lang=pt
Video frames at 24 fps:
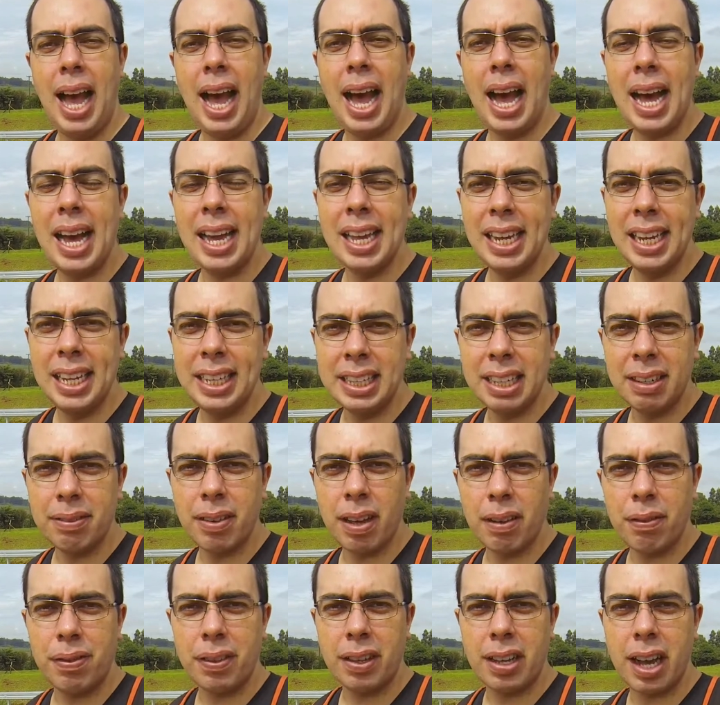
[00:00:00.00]
Ainda
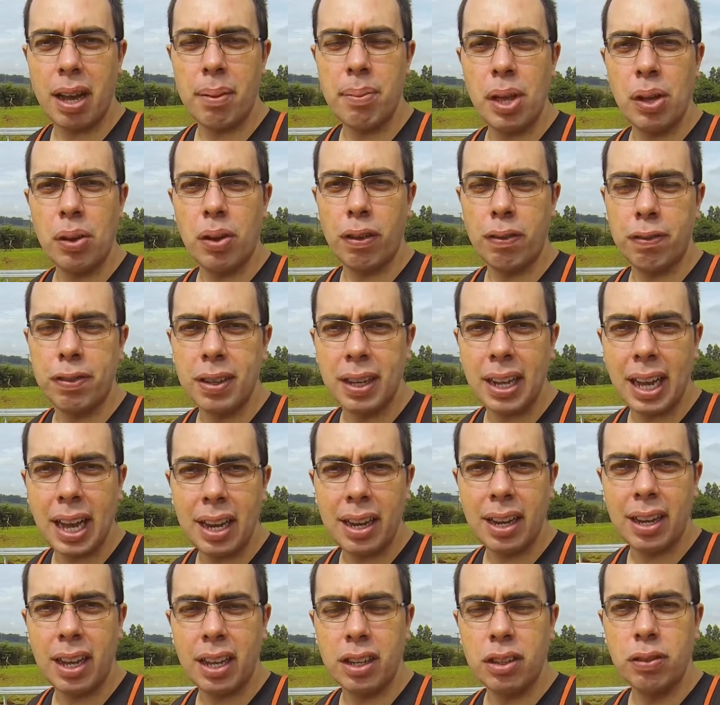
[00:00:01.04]
vai ficar meio offline
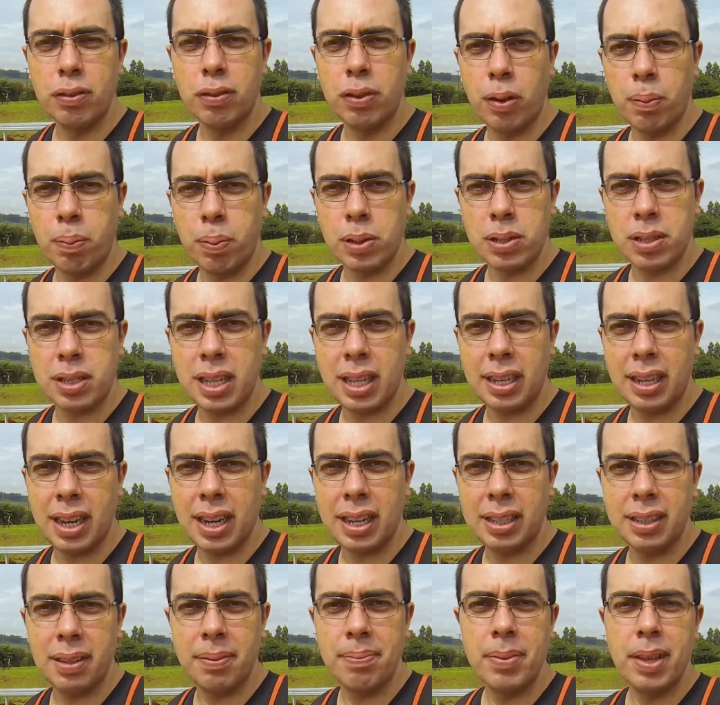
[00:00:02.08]
lá, não vou postar
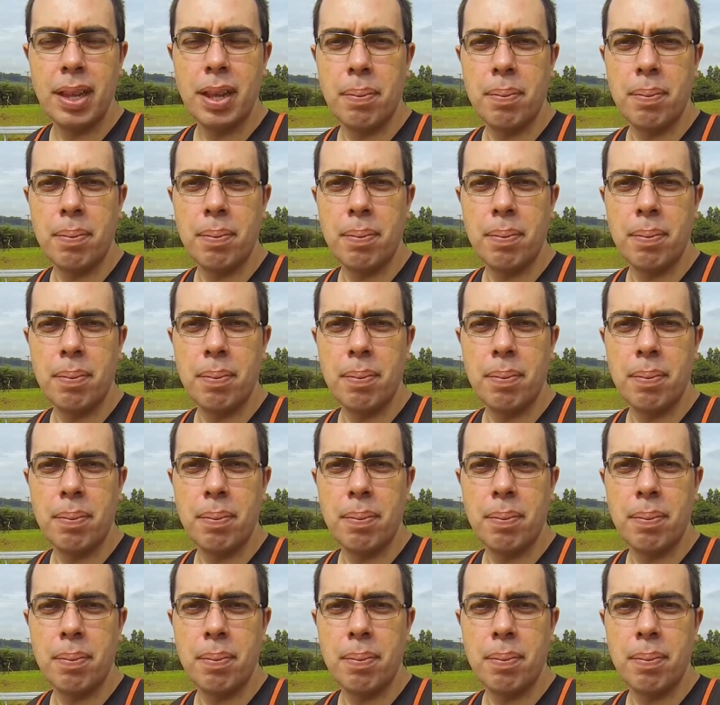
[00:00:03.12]
nada.